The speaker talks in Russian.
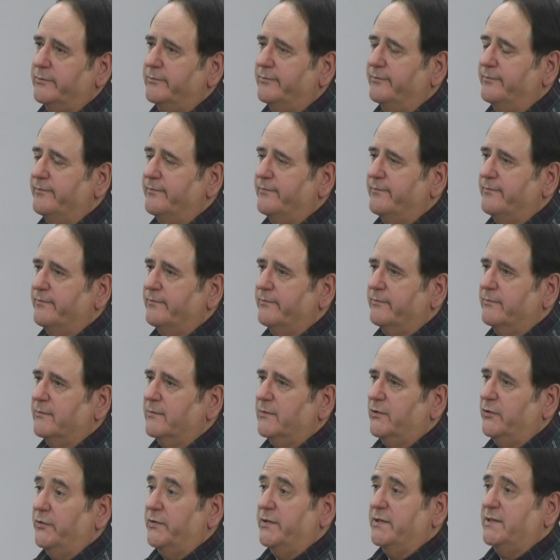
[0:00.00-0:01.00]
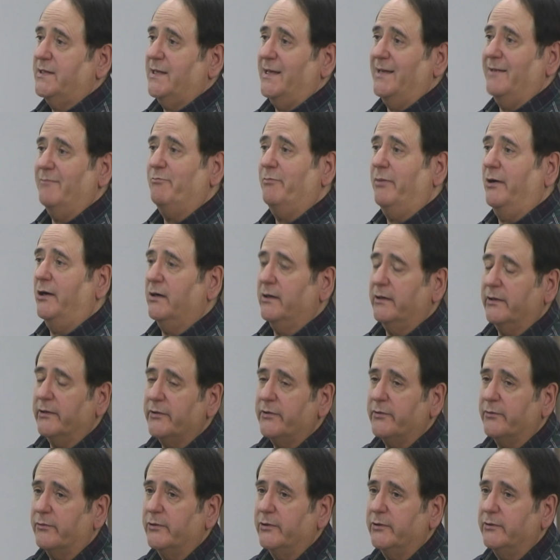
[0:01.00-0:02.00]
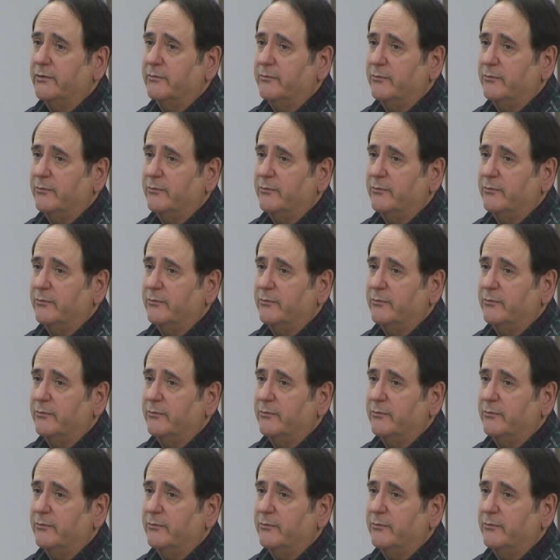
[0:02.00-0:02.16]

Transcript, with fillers: Похоже, что женщинам